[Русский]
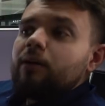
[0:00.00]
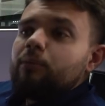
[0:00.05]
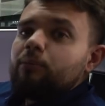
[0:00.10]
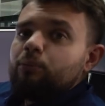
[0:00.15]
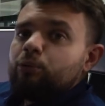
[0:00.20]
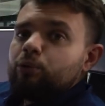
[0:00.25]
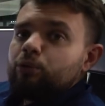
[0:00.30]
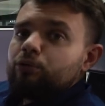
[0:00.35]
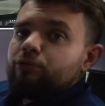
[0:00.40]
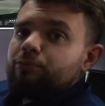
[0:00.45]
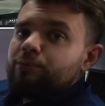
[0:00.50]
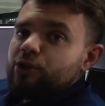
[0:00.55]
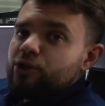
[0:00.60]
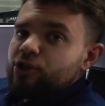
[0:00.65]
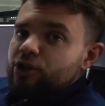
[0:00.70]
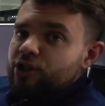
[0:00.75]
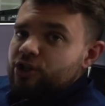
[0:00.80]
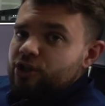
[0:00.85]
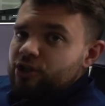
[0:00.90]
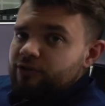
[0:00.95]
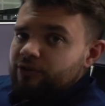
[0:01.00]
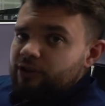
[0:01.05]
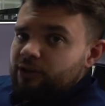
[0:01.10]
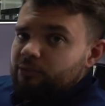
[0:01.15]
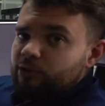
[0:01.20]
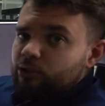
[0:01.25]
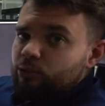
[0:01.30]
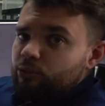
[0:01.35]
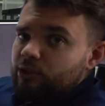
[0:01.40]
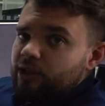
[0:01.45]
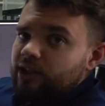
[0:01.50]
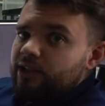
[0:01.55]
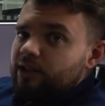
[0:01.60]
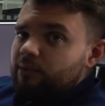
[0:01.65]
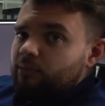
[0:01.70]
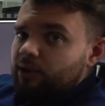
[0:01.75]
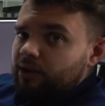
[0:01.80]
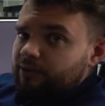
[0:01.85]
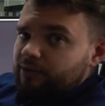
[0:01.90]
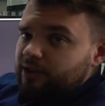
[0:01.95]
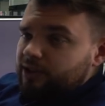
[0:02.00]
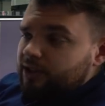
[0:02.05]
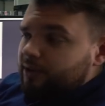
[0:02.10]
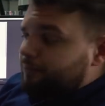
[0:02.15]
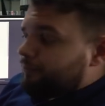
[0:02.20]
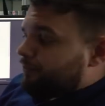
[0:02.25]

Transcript: будут в ближайшее время туда добавлены.